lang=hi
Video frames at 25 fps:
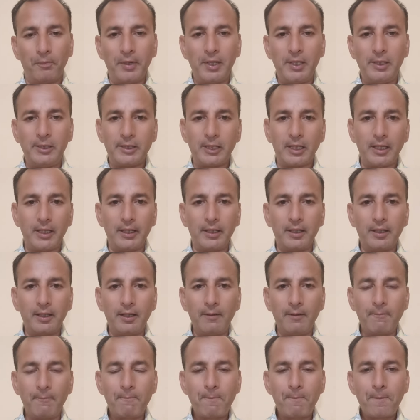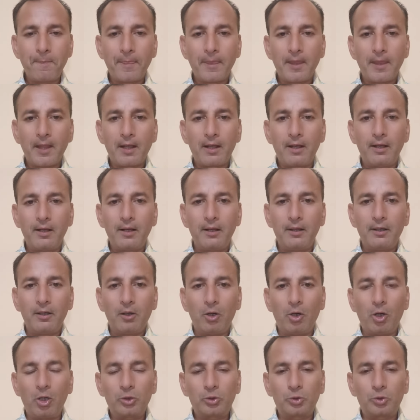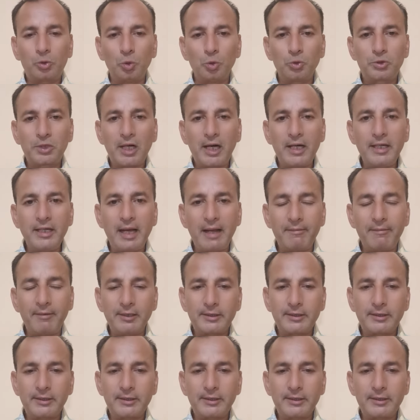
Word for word: मिल जाएगा और दूसरा ही लेवल